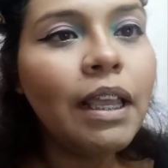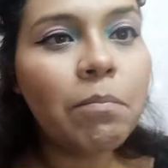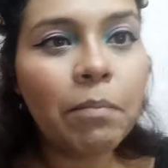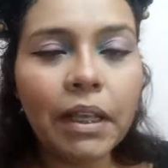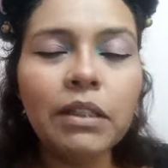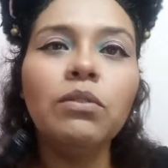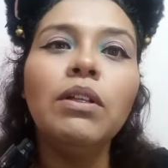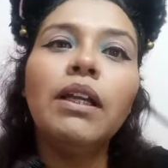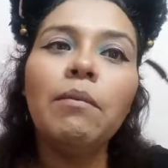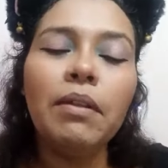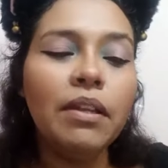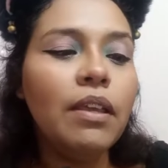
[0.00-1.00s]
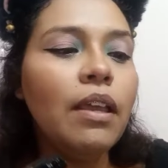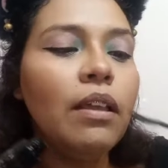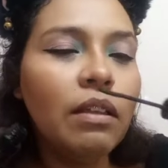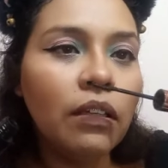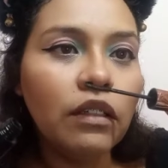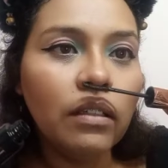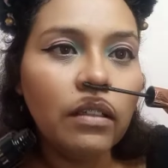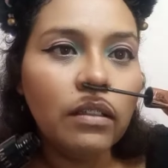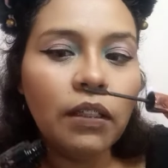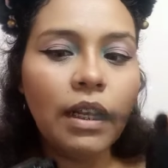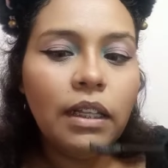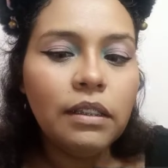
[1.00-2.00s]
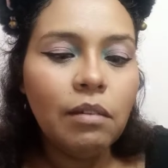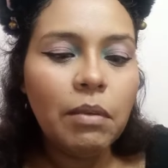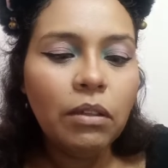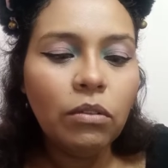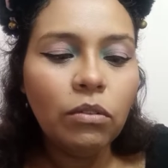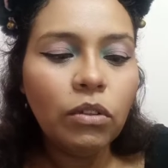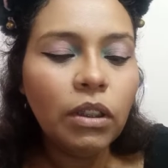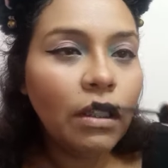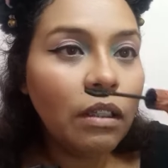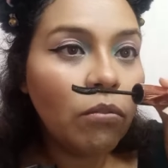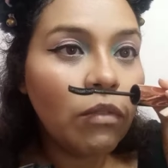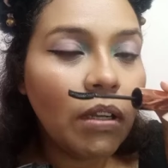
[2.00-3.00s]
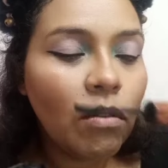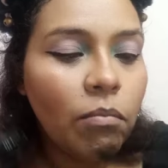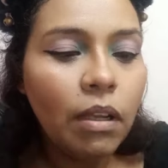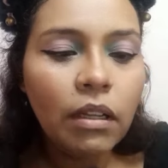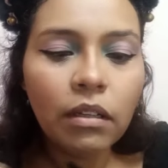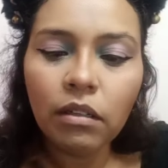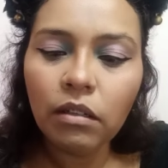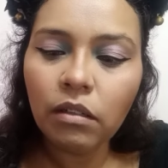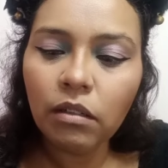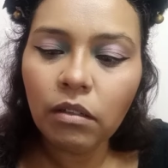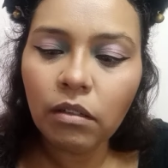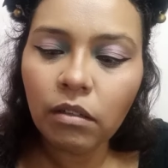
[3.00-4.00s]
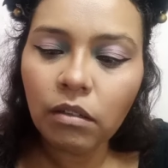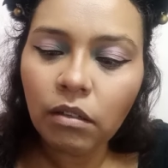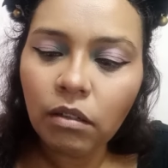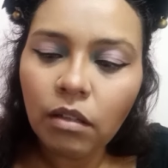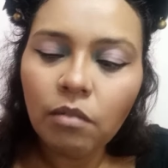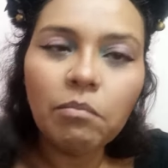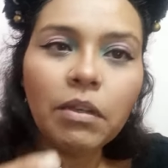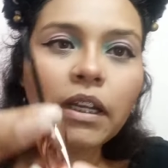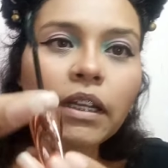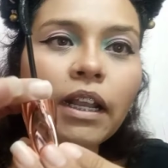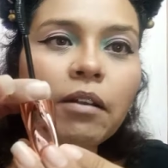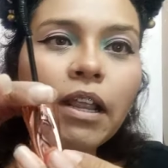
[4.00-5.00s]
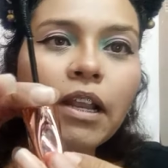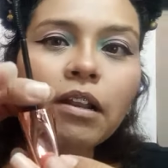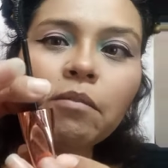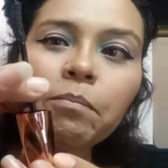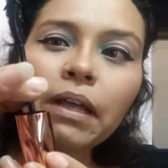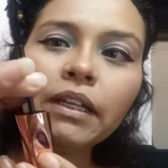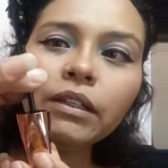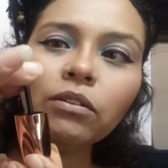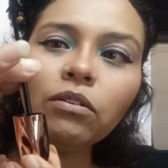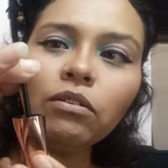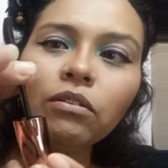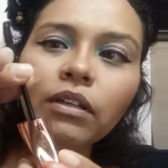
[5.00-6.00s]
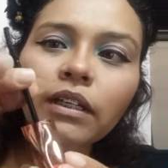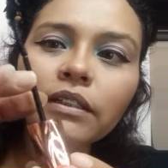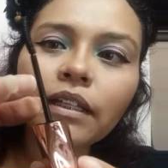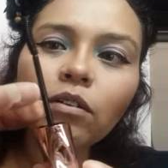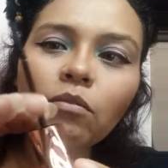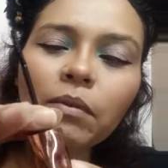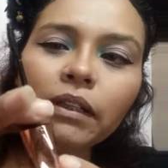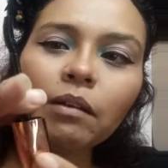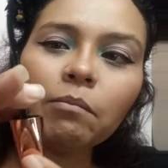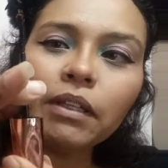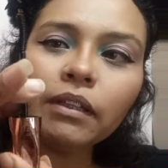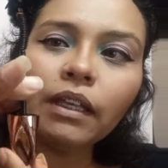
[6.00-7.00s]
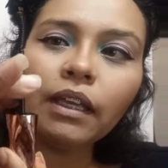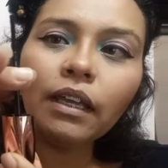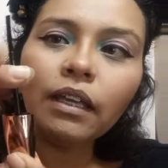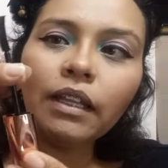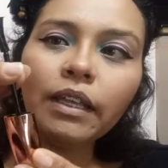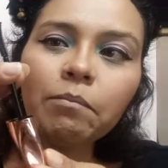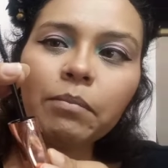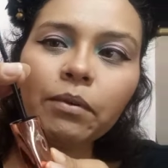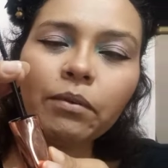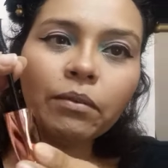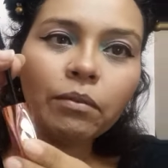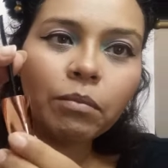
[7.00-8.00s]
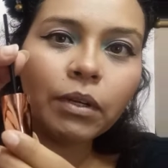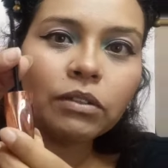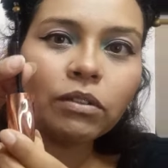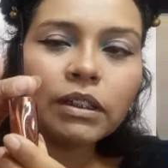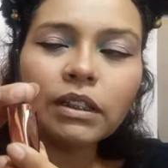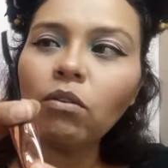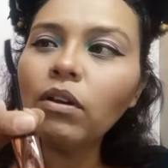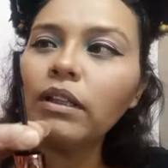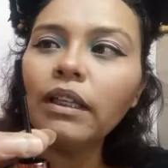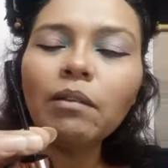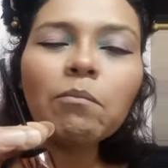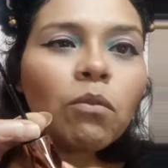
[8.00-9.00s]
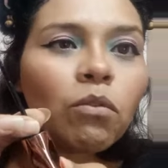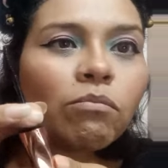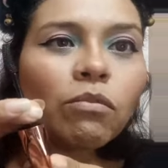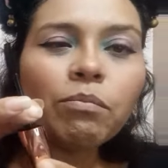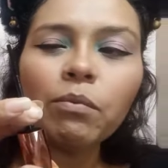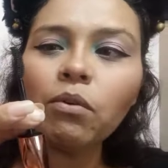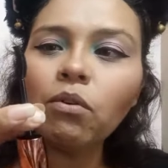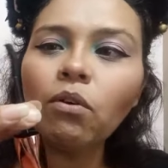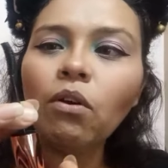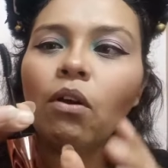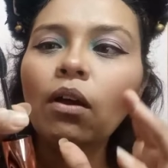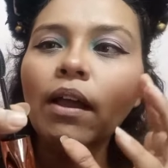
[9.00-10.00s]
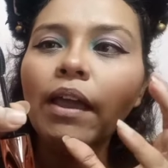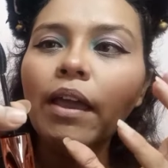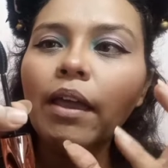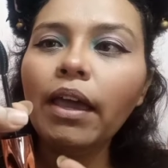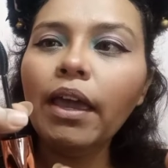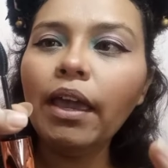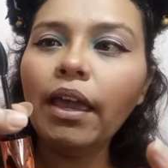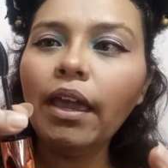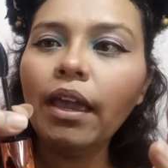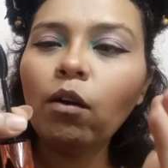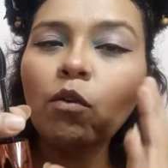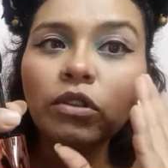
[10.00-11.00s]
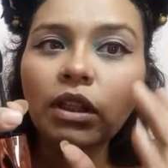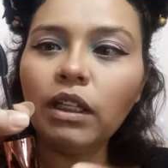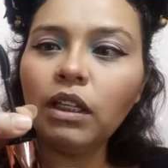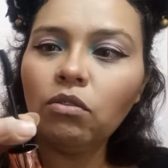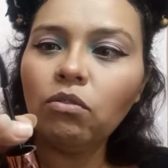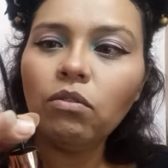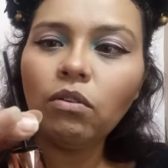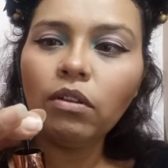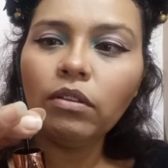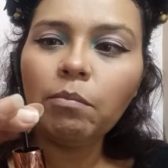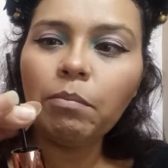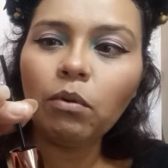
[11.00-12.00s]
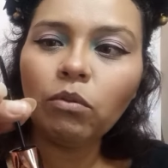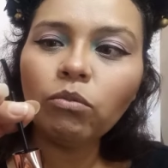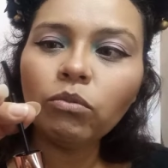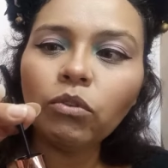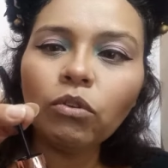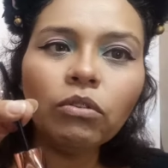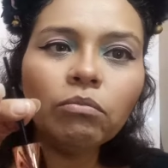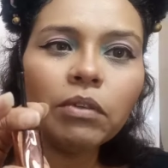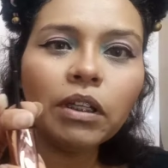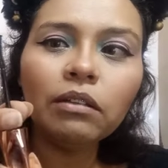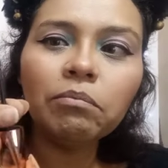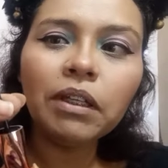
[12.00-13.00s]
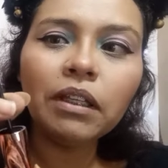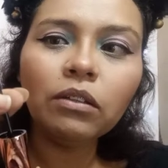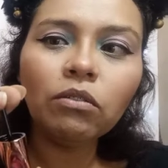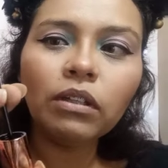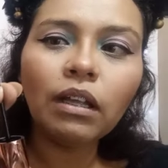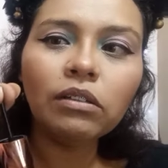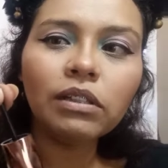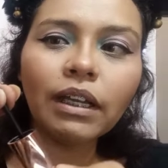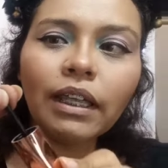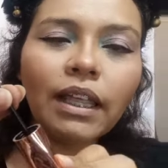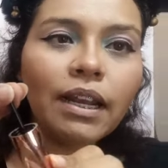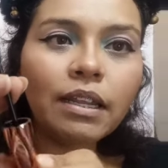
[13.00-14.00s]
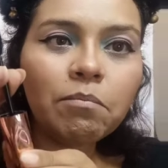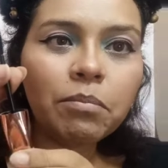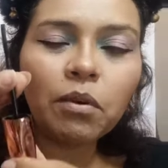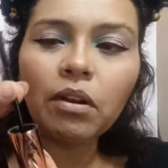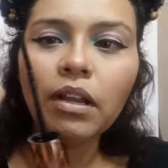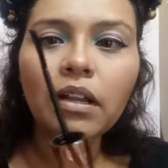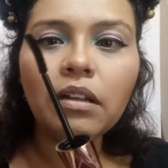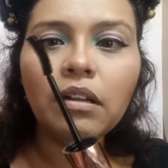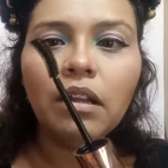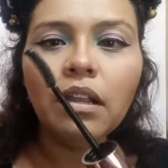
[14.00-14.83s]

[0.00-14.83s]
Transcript: el precio en el que venía de lanzamiento. No tiene ningún aroma. Miren, el, palito está completamente limpio. Por eso les digo que tiene muy, muy poco eh, contenido de producto. Miren, viene total, o sea, queda limpio el